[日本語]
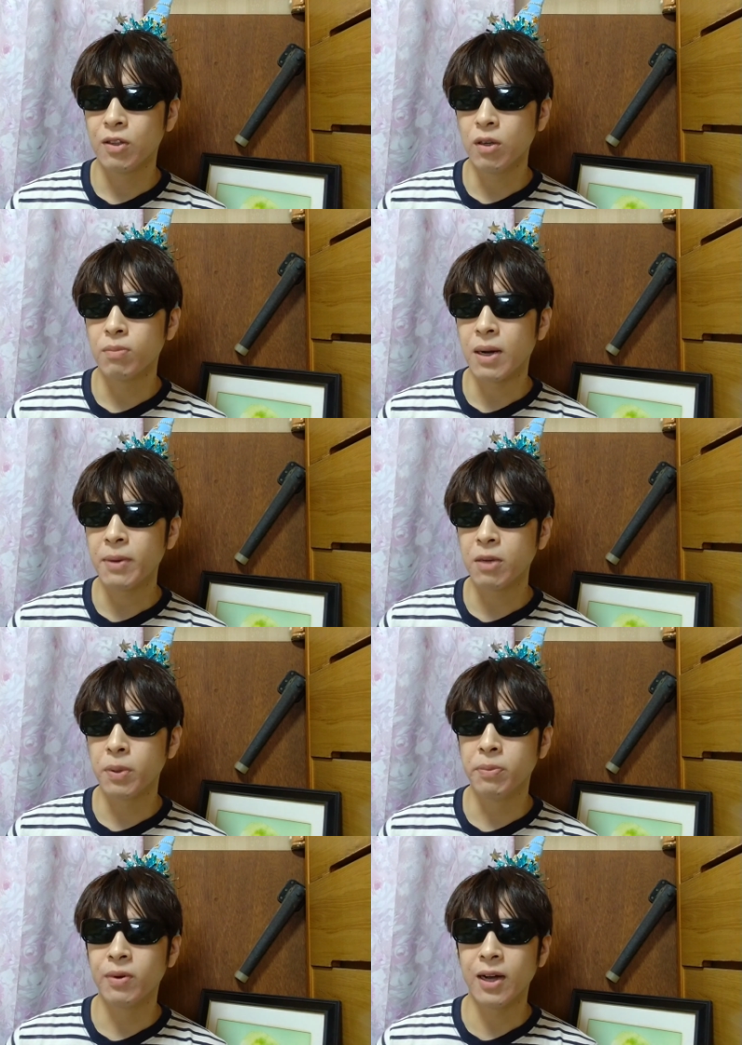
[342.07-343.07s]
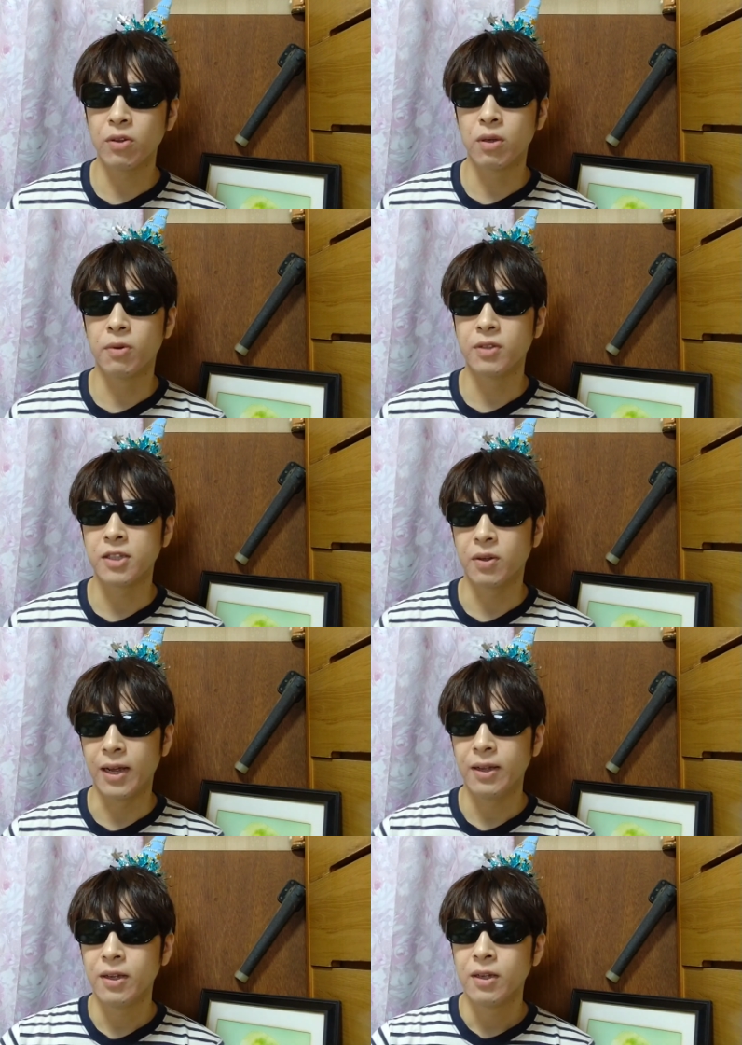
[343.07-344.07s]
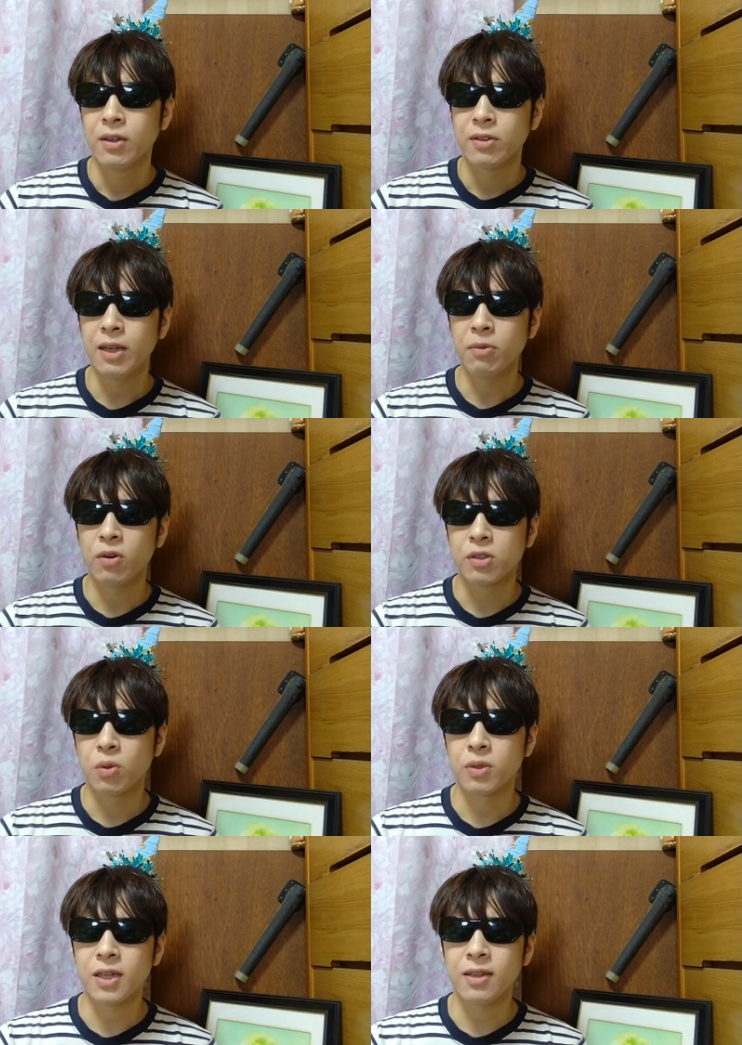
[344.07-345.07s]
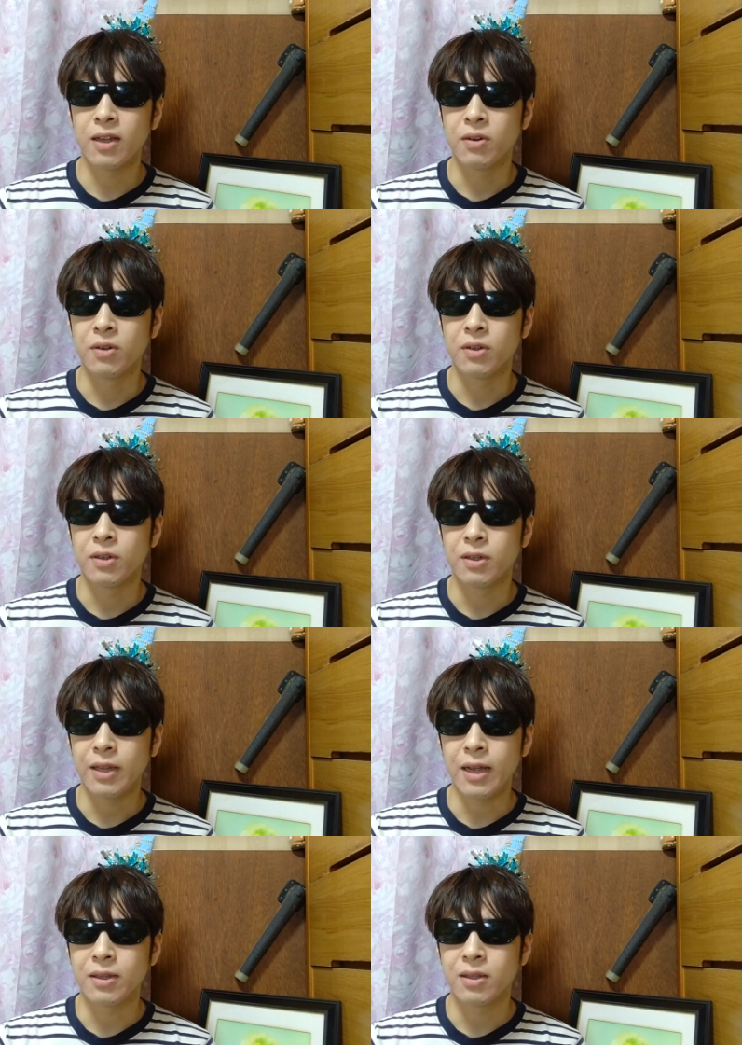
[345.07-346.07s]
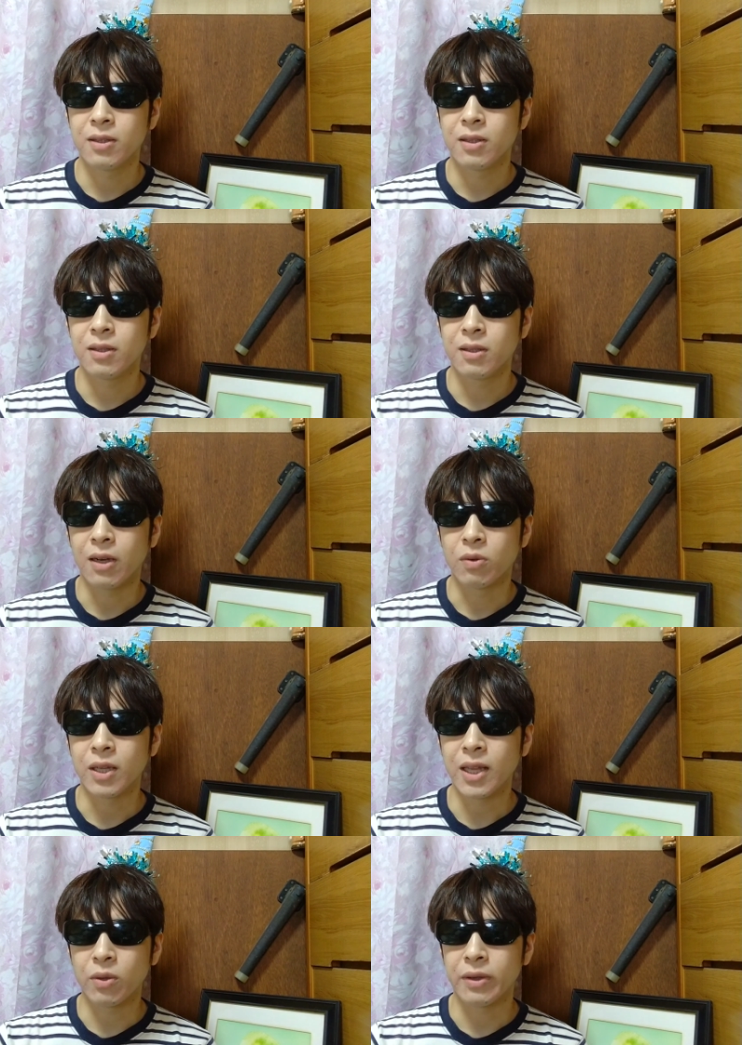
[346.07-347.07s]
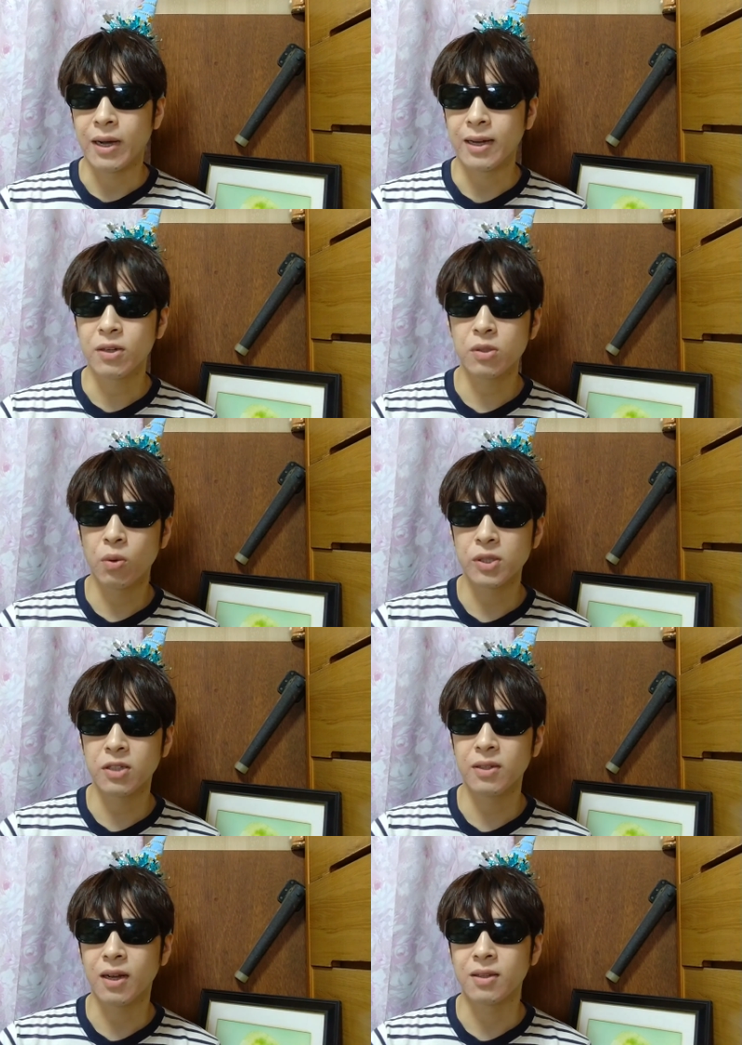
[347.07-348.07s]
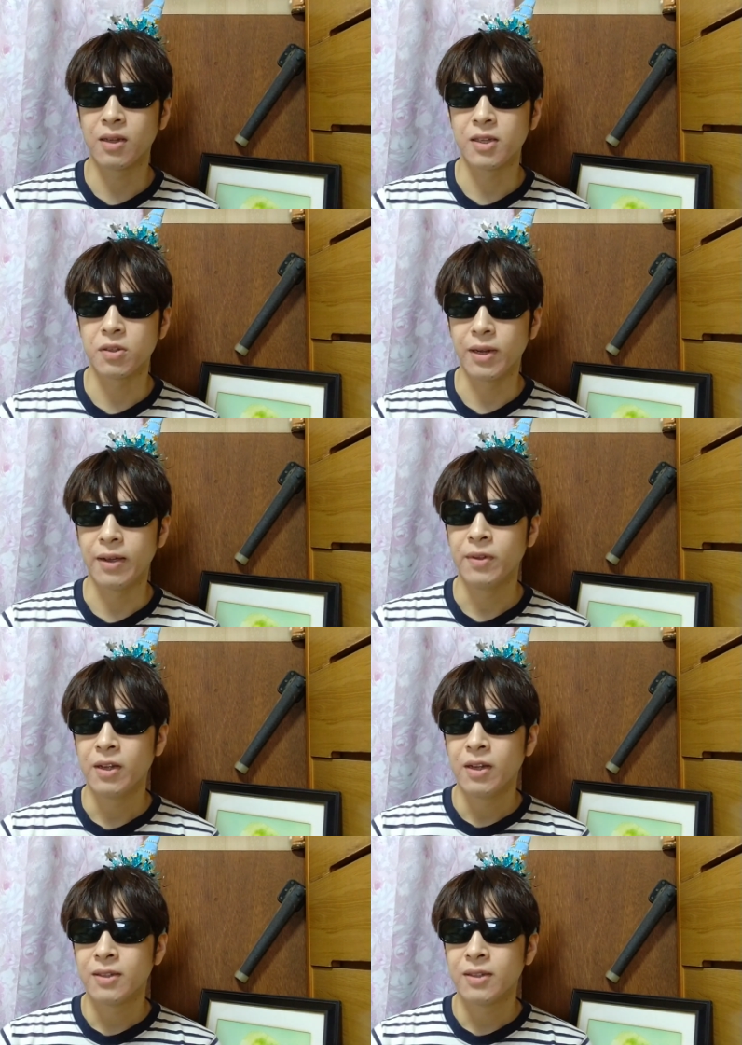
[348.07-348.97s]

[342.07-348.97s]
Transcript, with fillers: のままの部分はあると思うんですよねでもそこチャンネルであの、出た時は鼻くそをほじくんなかったんですよね。